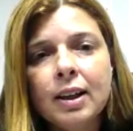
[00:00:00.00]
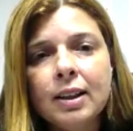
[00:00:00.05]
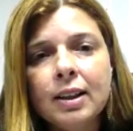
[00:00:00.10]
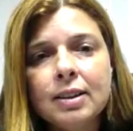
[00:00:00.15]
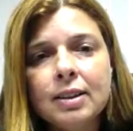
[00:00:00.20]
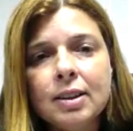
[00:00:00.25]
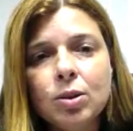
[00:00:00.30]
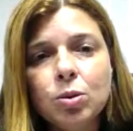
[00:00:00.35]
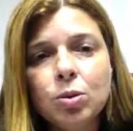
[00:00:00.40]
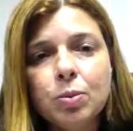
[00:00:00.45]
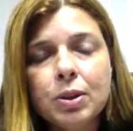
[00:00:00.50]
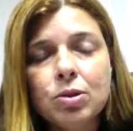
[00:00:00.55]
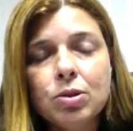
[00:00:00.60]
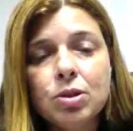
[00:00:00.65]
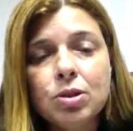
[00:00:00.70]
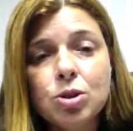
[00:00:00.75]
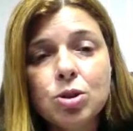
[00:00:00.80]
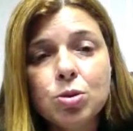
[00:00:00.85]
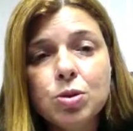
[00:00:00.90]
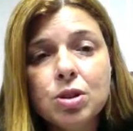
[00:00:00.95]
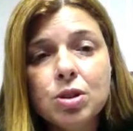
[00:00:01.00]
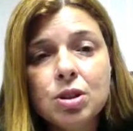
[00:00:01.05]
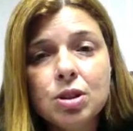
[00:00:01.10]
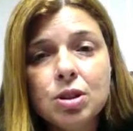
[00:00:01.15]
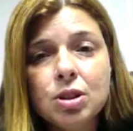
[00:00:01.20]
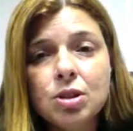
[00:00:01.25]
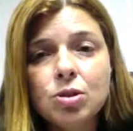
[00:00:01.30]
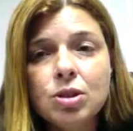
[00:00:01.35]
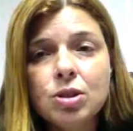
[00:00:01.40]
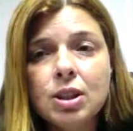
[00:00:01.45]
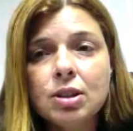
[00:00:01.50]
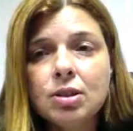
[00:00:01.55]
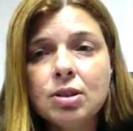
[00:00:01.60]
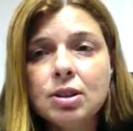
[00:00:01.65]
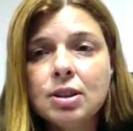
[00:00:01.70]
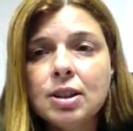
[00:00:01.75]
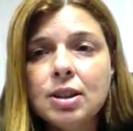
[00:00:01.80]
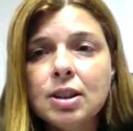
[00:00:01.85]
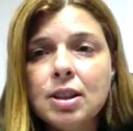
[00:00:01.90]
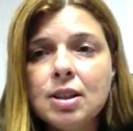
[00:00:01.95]
entre número de suicídios
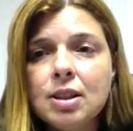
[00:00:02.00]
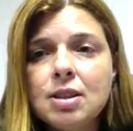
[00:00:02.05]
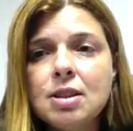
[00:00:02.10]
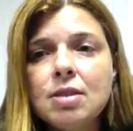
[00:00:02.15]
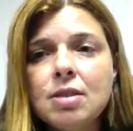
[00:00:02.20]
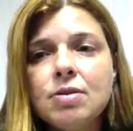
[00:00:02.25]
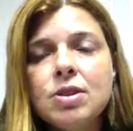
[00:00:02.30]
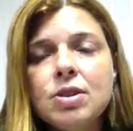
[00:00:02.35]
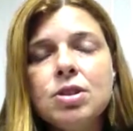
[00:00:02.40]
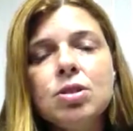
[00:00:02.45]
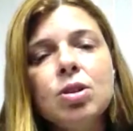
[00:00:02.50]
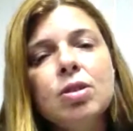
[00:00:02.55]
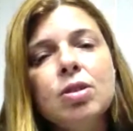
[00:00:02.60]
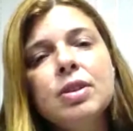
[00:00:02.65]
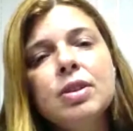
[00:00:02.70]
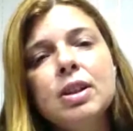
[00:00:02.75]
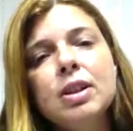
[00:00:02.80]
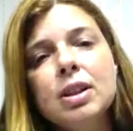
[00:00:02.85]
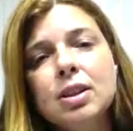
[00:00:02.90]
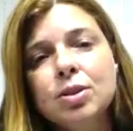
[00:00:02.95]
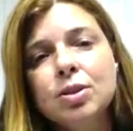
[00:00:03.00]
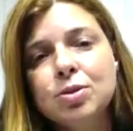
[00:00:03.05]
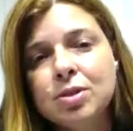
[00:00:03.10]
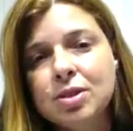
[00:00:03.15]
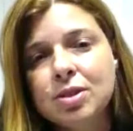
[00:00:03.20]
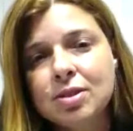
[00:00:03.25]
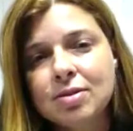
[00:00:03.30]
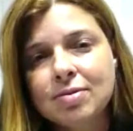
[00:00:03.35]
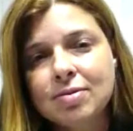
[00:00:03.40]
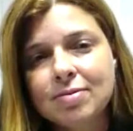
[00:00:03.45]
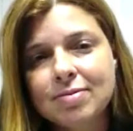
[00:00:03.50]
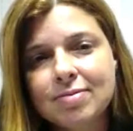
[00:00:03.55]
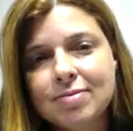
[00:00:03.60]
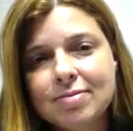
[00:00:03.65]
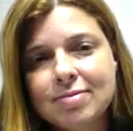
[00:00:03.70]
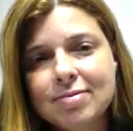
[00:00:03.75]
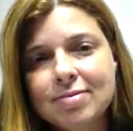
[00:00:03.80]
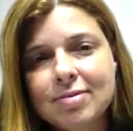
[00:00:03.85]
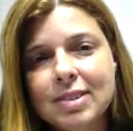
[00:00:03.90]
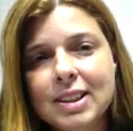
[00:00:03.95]
entre de 15 a 29 anos.
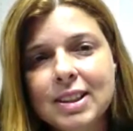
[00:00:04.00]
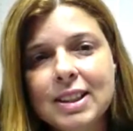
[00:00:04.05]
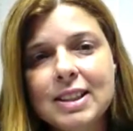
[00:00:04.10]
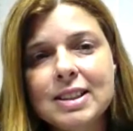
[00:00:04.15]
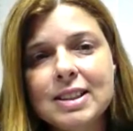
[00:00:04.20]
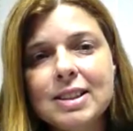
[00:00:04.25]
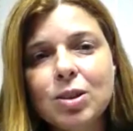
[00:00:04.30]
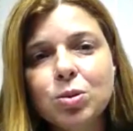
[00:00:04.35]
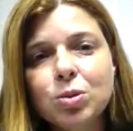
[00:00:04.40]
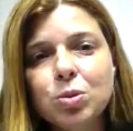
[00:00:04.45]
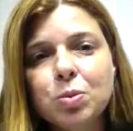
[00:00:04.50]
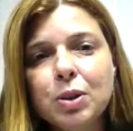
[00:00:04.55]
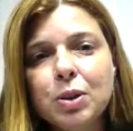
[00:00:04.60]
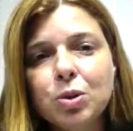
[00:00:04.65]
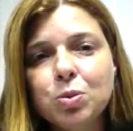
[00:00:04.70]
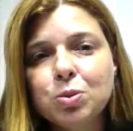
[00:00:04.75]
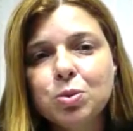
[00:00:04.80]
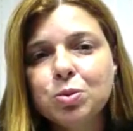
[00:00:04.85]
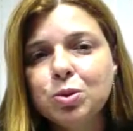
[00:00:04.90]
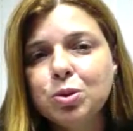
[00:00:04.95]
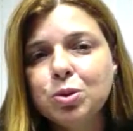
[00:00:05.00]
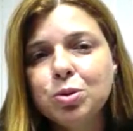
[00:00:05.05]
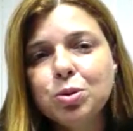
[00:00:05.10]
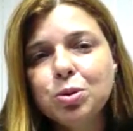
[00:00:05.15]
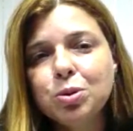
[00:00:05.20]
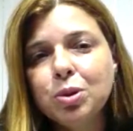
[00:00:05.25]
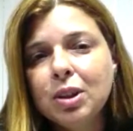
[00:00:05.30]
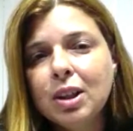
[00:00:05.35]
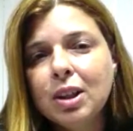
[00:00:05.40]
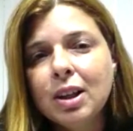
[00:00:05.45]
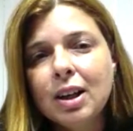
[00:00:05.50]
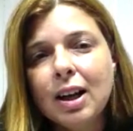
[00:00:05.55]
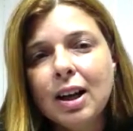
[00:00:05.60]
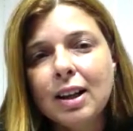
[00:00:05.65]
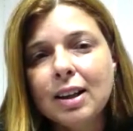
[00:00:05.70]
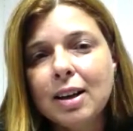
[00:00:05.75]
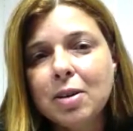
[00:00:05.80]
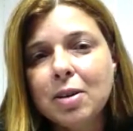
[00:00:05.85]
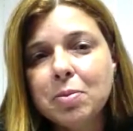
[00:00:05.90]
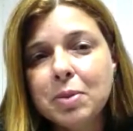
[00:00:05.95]
E isso é um número muito
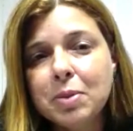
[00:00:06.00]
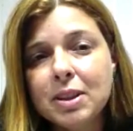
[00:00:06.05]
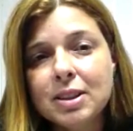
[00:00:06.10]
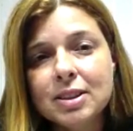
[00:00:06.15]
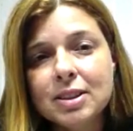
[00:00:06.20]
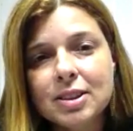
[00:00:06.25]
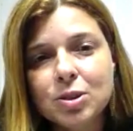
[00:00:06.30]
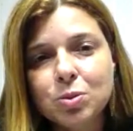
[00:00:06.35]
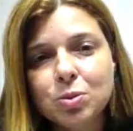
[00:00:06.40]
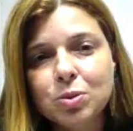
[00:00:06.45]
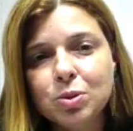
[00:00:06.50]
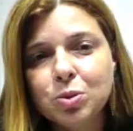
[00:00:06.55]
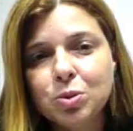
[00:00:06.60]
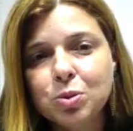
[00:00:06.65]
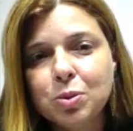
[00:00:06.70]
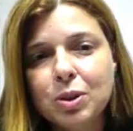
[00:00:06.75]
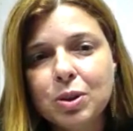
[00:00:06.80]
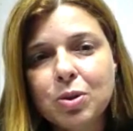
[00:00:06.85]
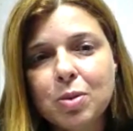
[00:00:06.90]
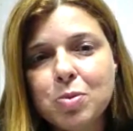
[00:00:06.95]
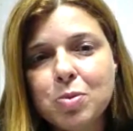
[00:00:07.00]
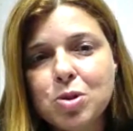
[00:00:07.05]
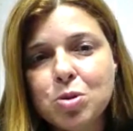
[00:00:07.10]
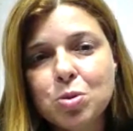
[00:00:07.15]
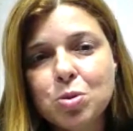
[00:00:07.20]
alarmante, um número